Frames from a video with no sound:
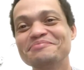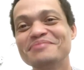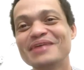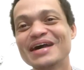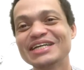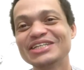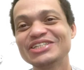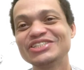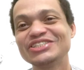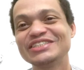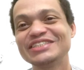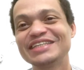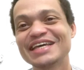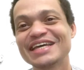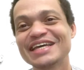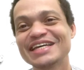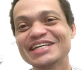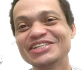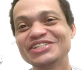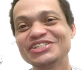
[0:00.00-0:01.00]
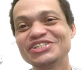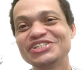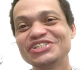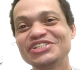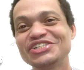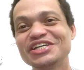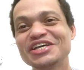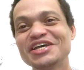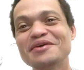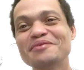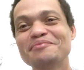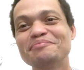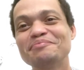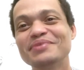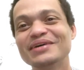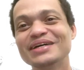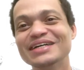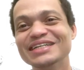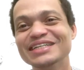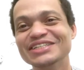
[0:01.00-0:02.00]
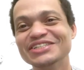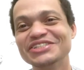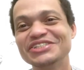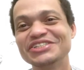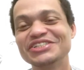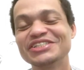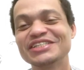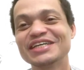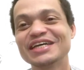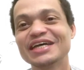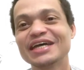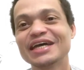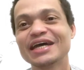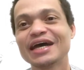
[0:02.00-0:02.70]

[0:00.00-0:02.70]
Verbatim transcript: mais três pães.